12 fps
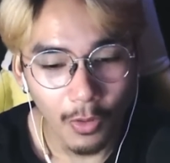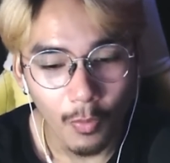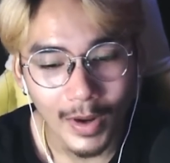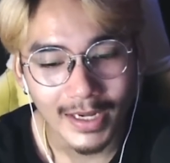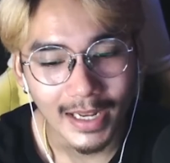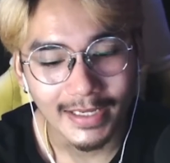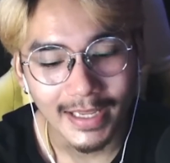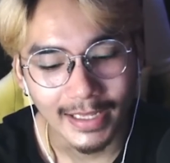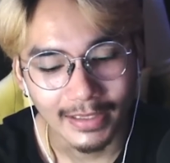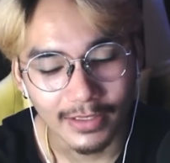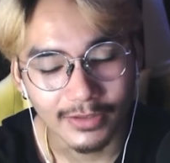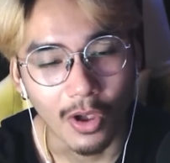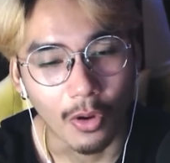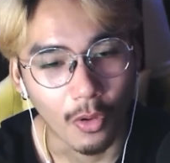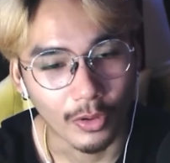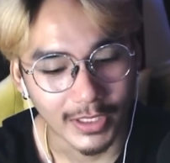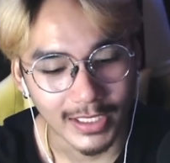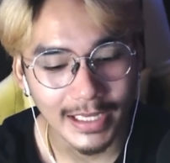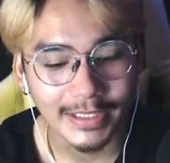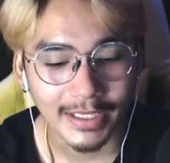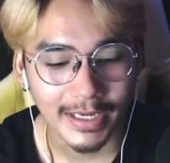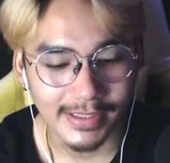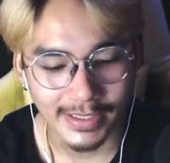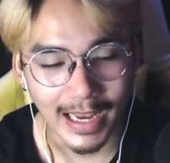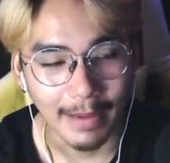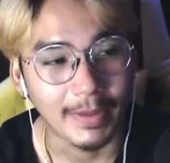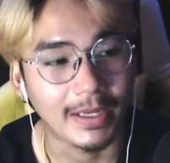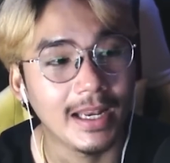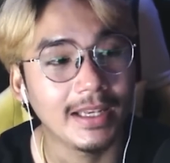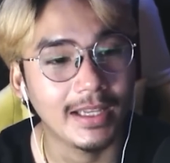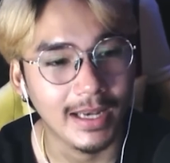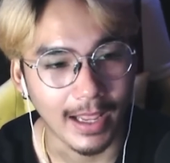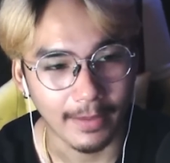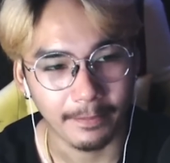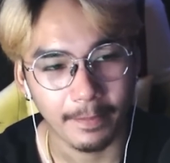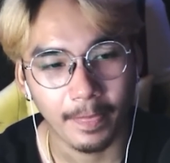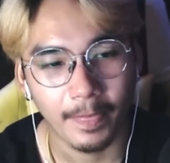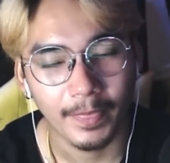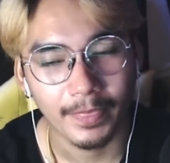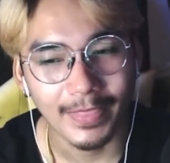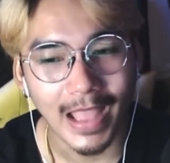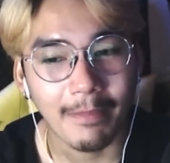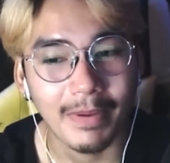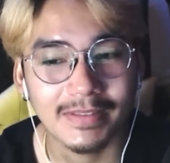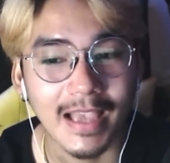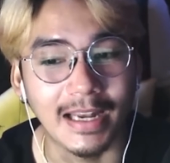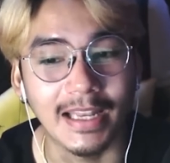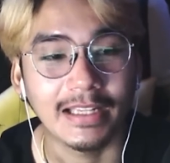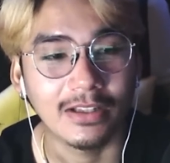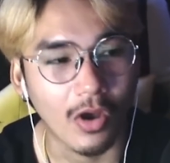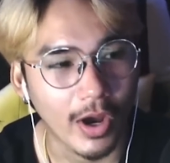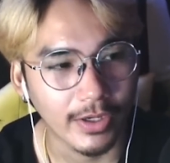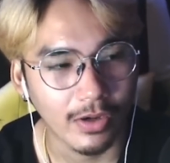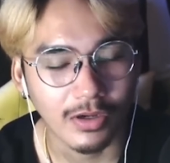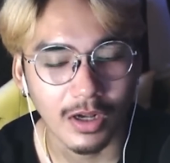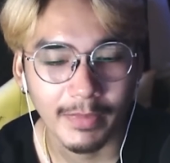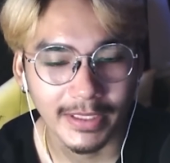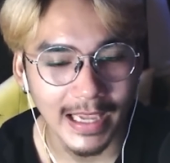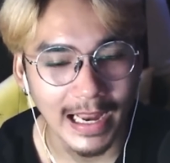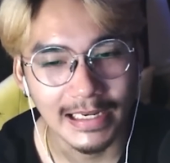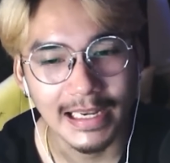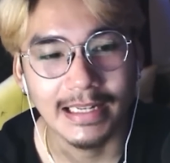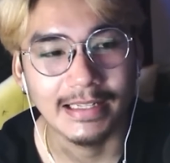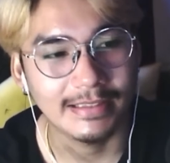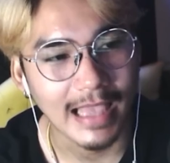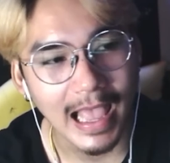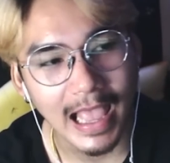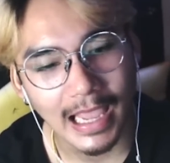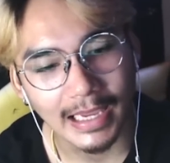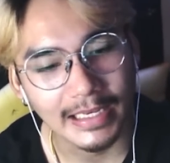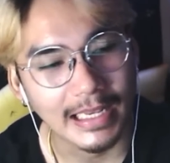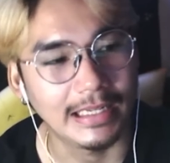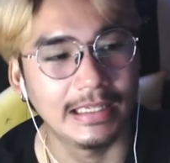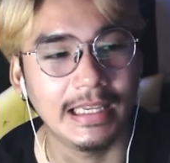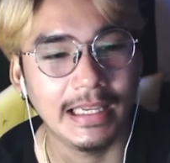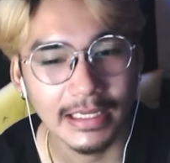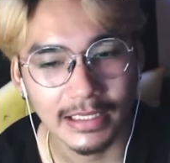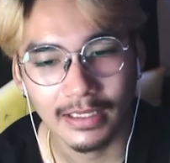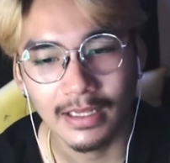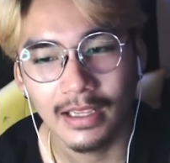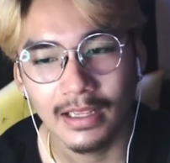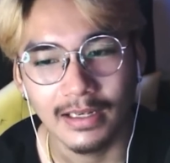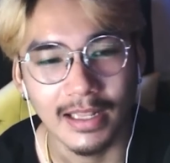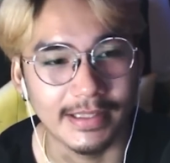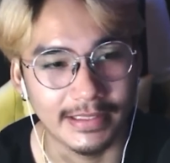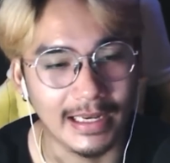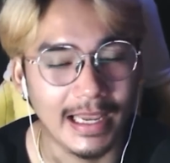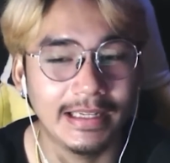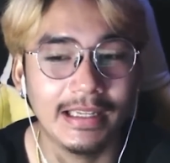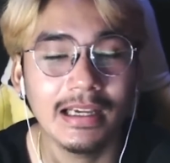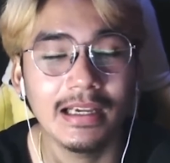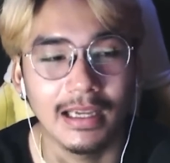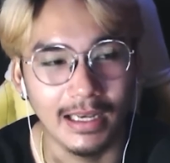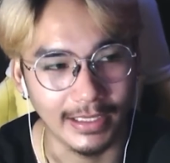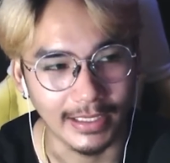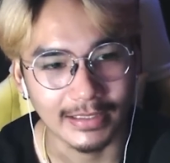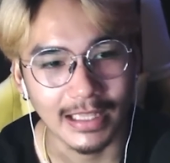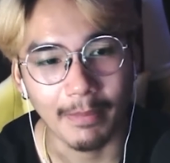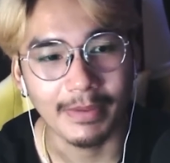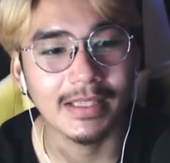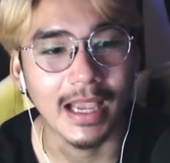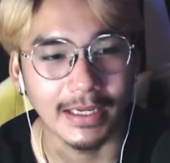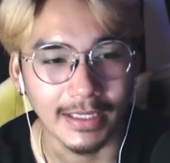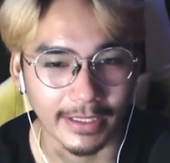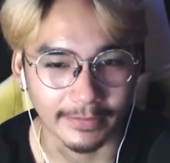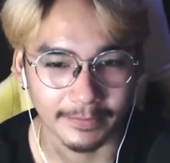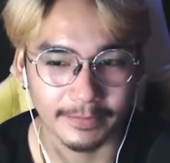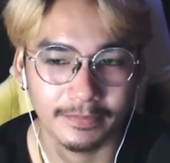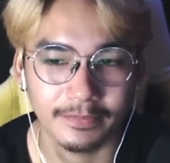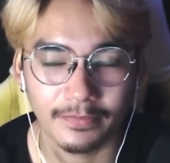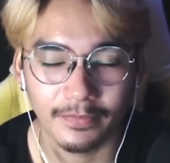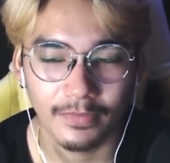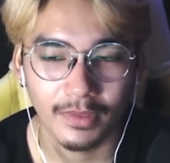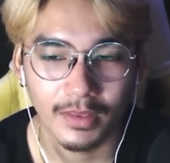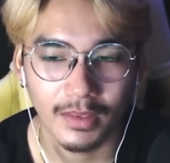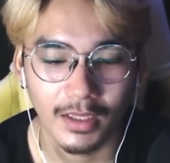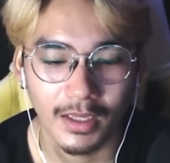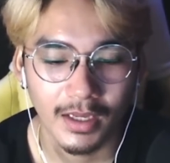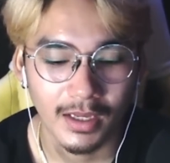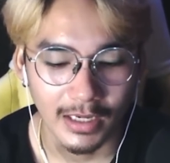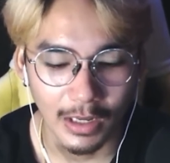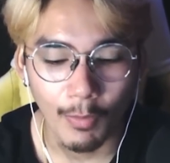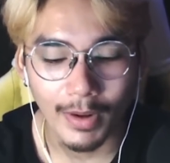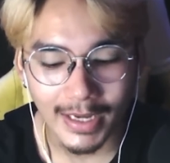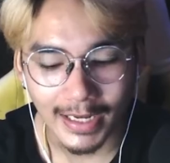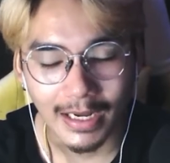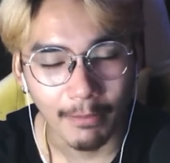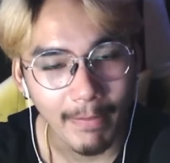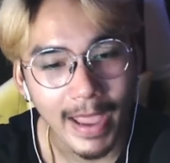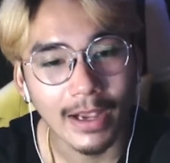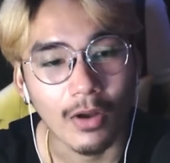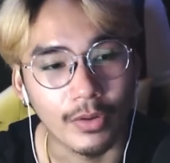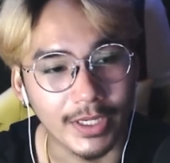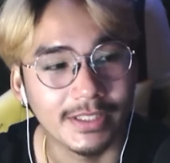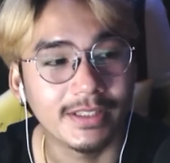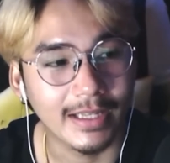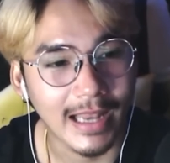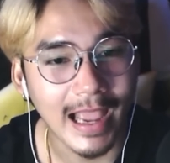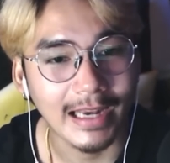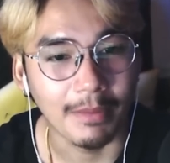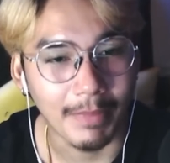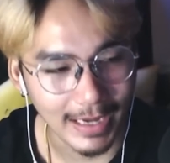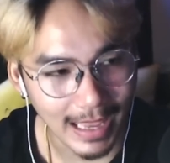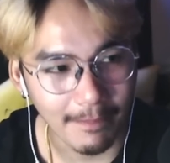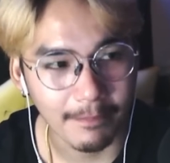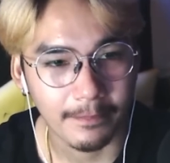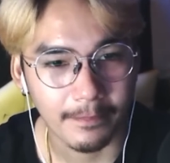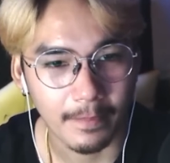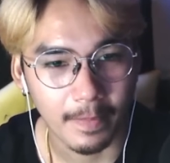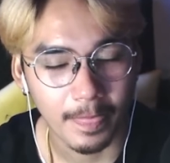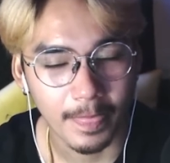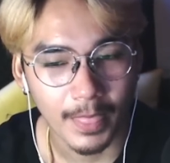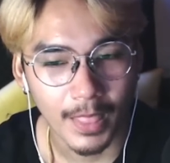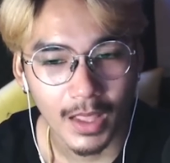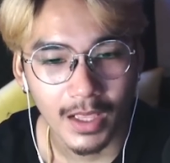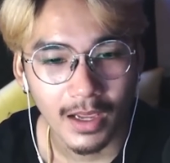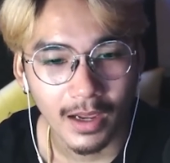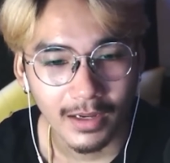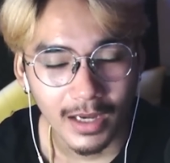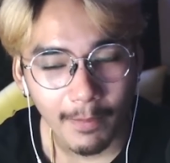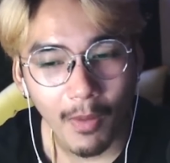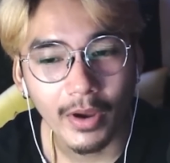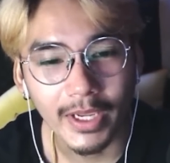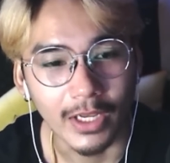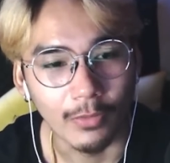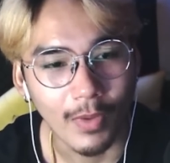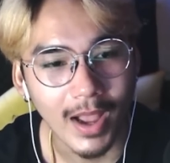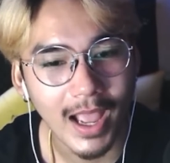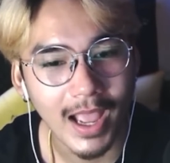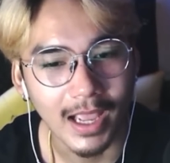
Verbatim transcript: วันนั้นเนี่ยทั้งสองคนก็เล่นกันในสนามเด็กเล่นนี่แหละตามภาษาเด็กน้อยเนาะก็มีการเล่นทรายเล่นดินเล่นสไลเดอร์อะไรเงี้ยตามภาษาเด็กแล้ววันนั้นน่ะแม่ของคริสติน่าน่ะมารับแล้วพอเห็นว่า